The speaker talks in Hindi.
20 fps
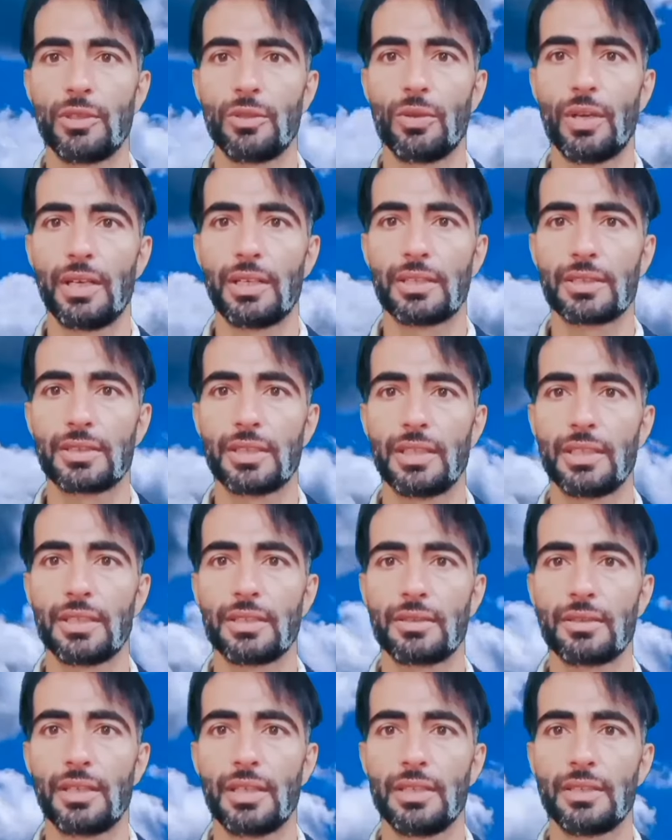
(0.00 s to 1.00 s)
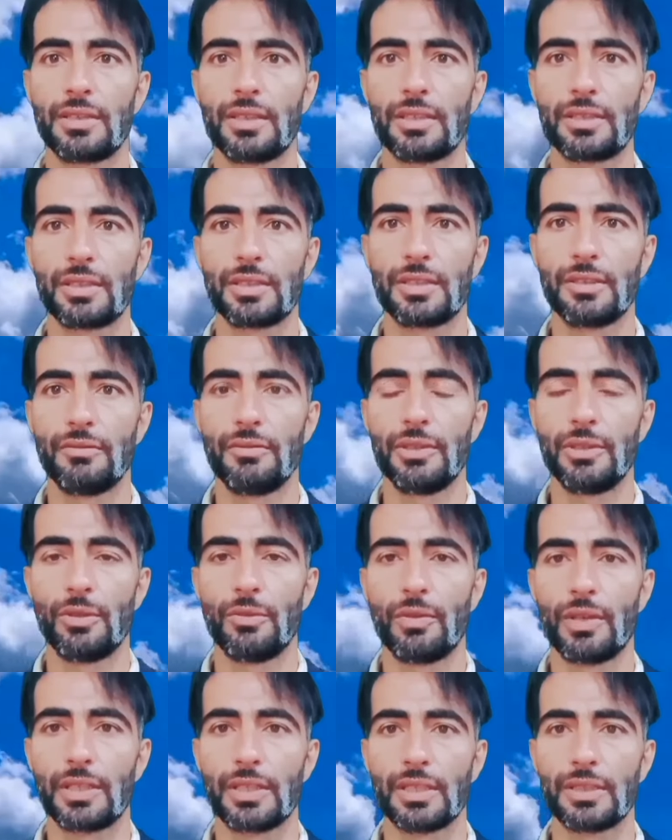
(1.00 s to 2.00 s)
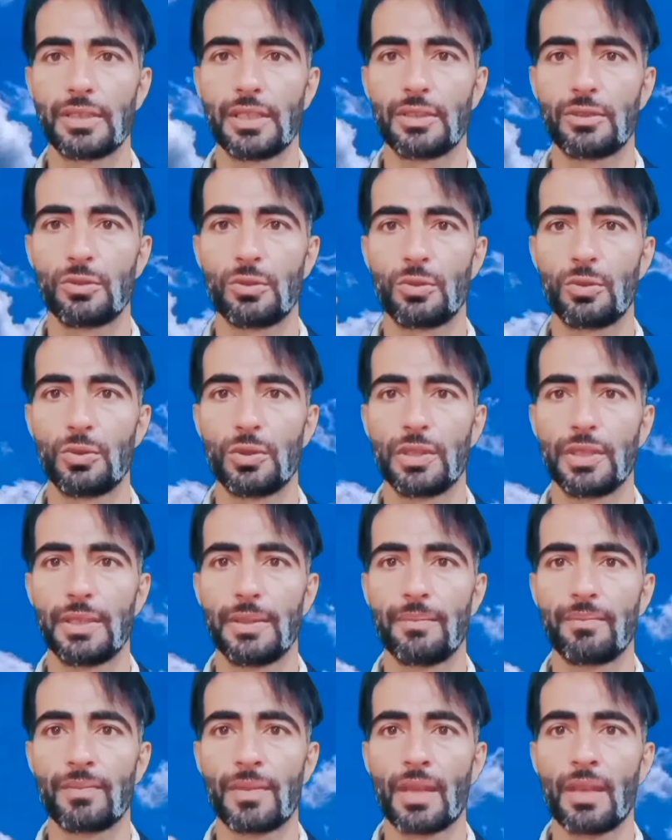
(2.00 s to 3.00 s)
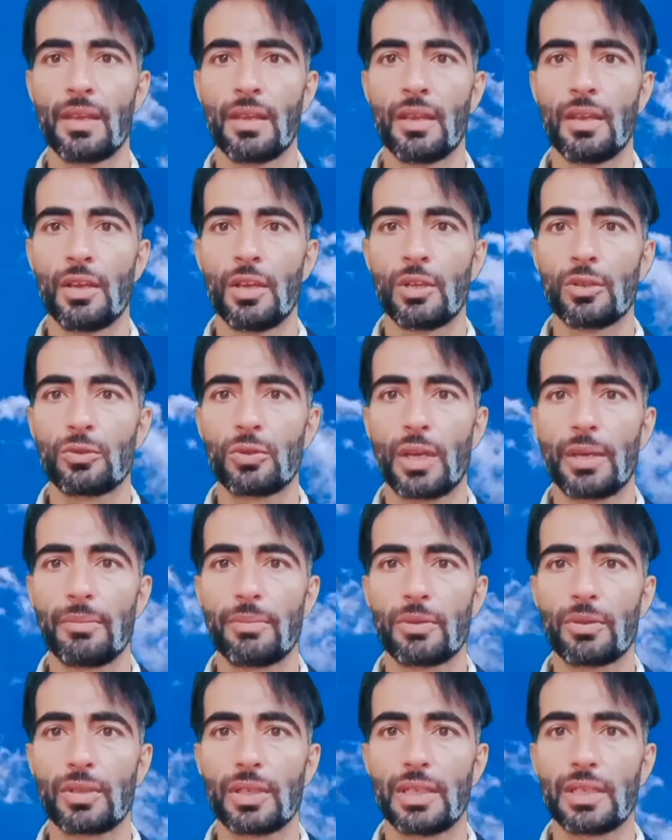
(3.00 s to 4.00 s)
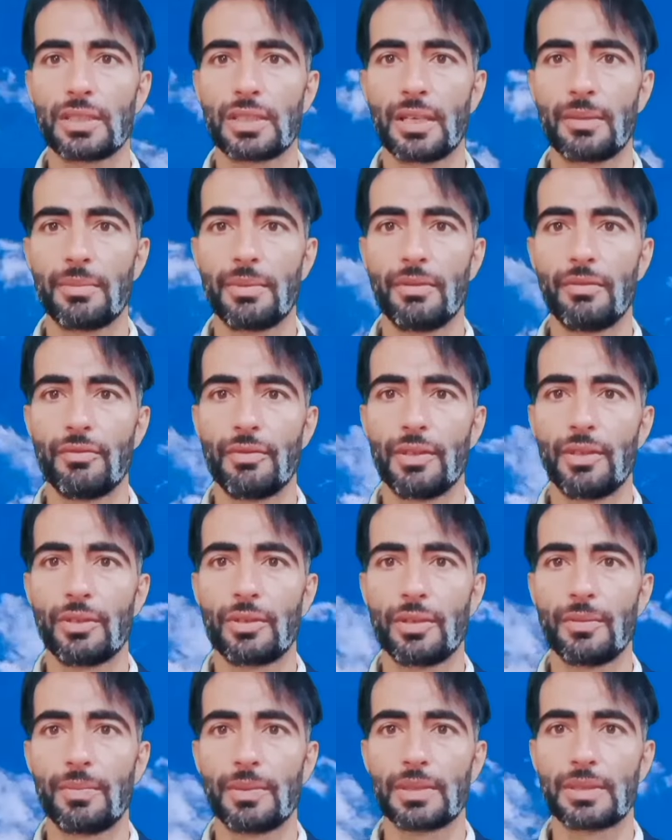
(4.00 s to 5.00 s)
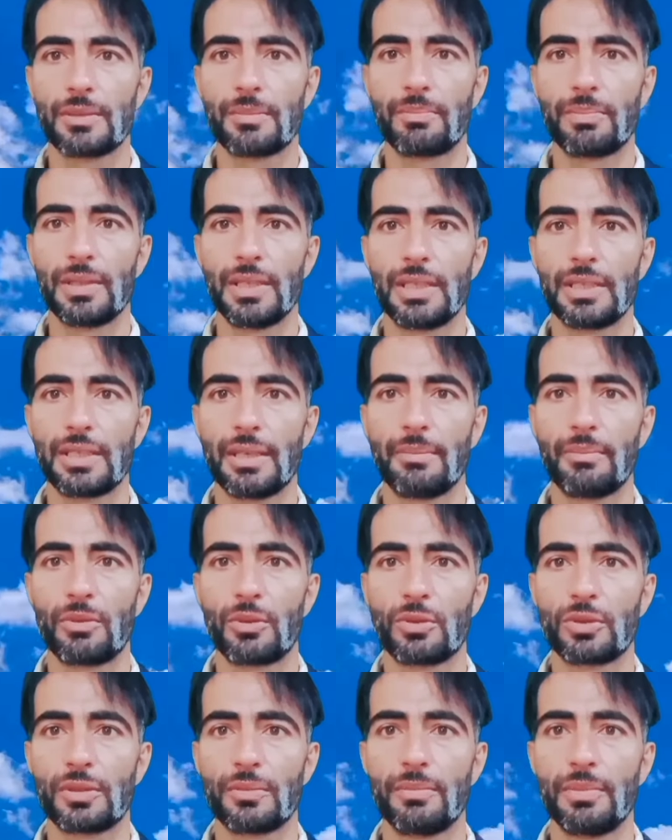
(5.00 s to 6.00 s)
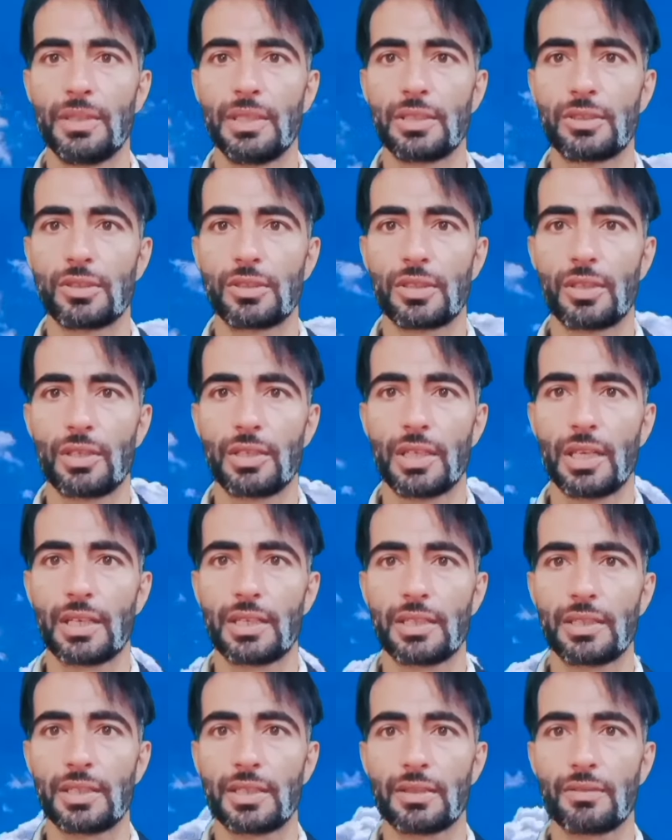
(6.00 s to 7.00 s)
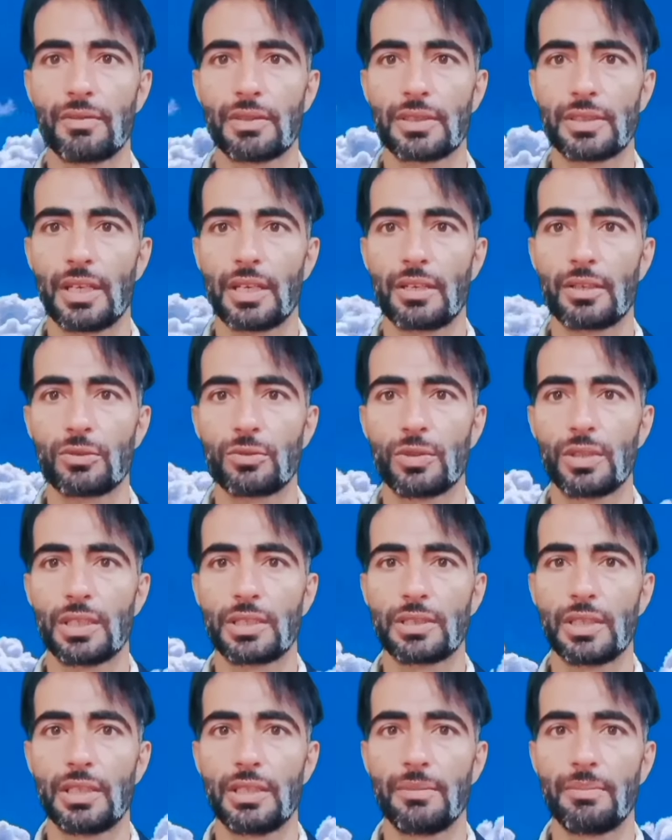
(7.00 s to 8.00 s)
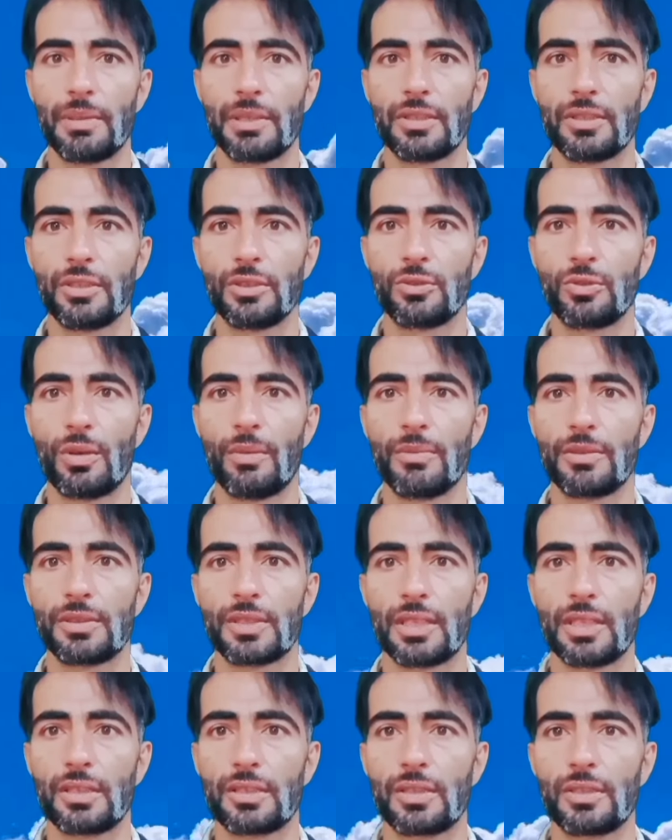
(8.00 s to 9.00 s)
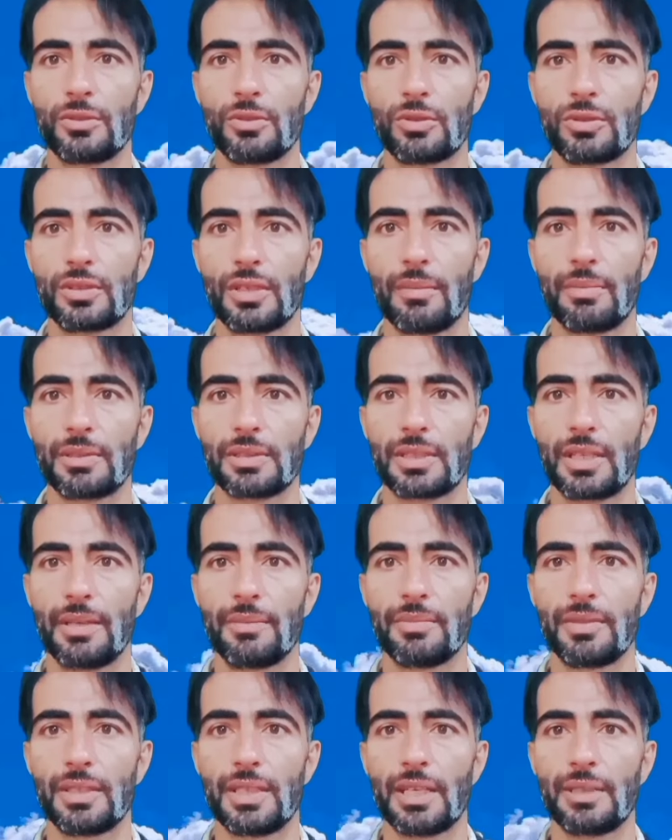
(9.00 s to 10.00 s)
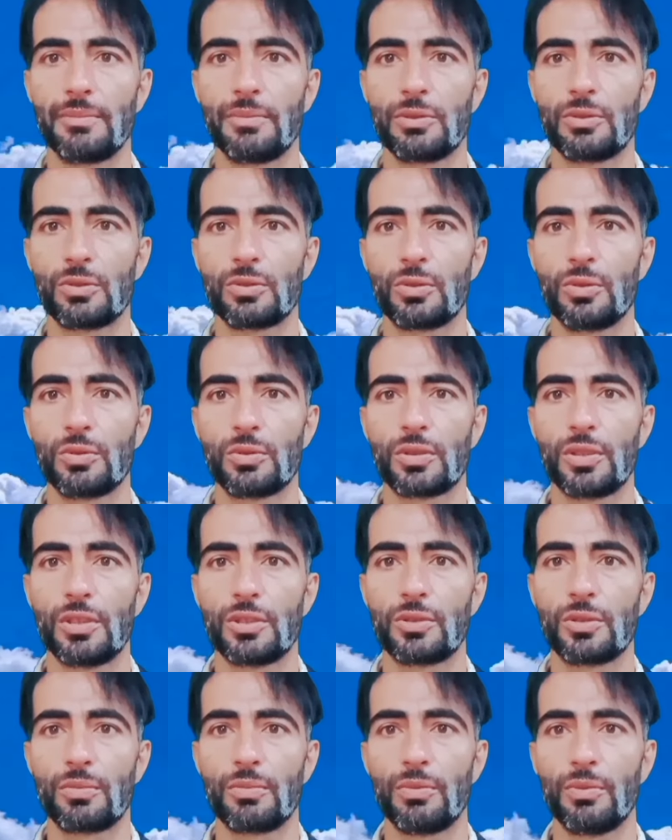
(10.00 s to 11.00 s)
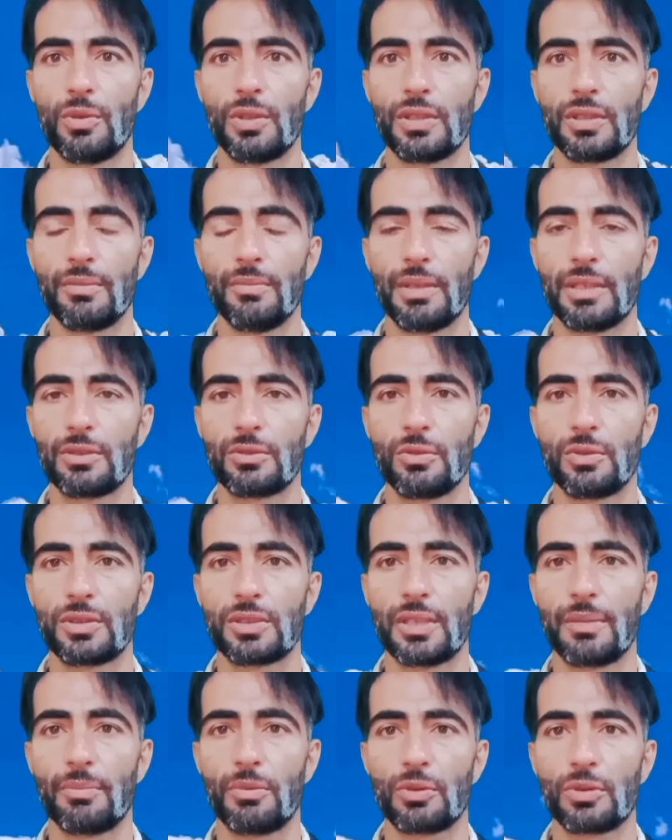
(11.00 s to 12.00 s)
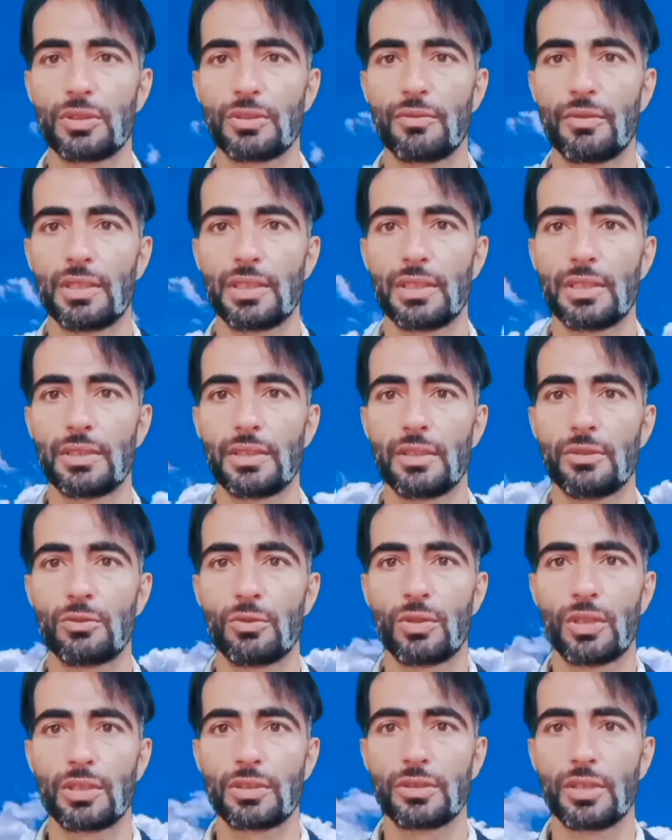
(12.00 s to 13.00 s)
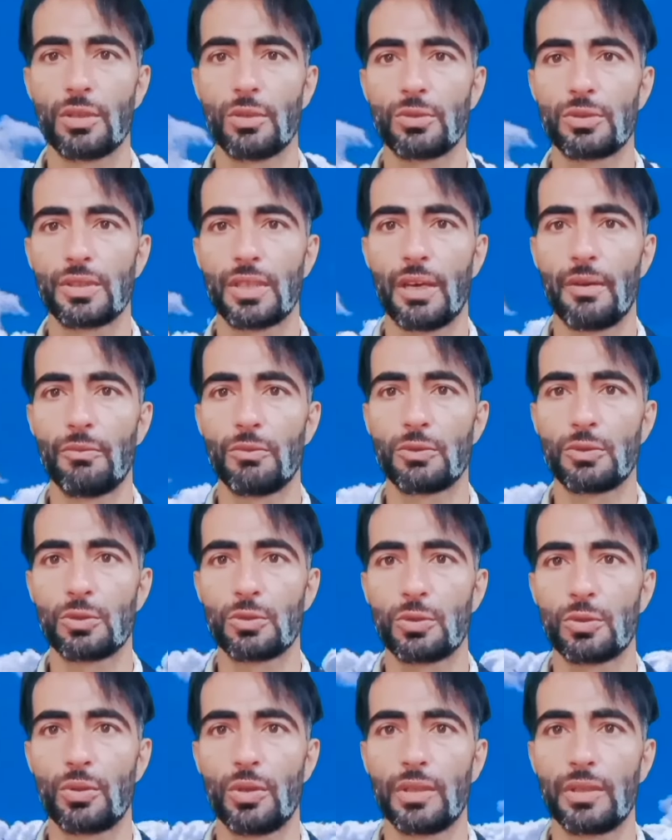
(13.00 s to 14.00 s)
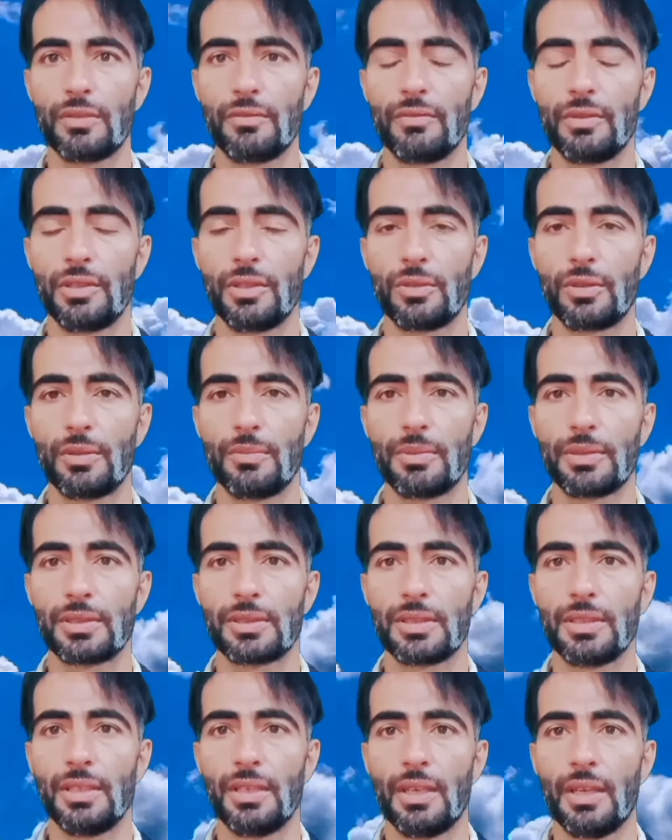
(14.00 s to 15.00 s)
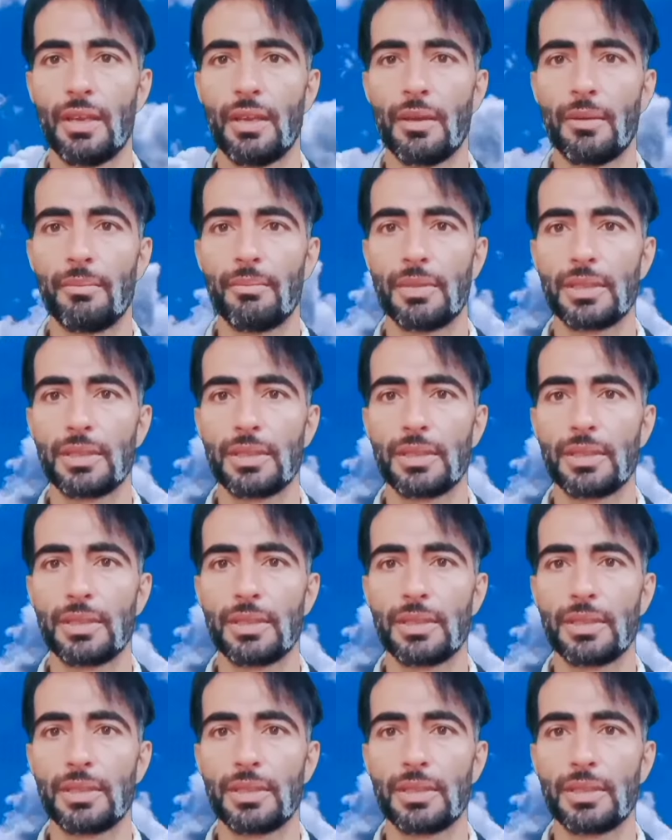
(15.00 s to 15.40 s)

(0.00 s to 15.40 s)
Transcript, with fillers: वीडियो एंडस तान तहद खुद वीडियो ज्यादा जरूरी तह ब्रोह कन कर बो वीडियो क्लिपस प्ले तम ब्रो बस लकट रिक्वेस्ट अगर तुम चैनल पे नई चो चैनल कर सब्सक्राइब तेज बहुत तुहद बोय तो मे तुहद सपोर्ट ज्यादा जरूरत चलो जनाब वो तुम गो वीडियो क्लिपस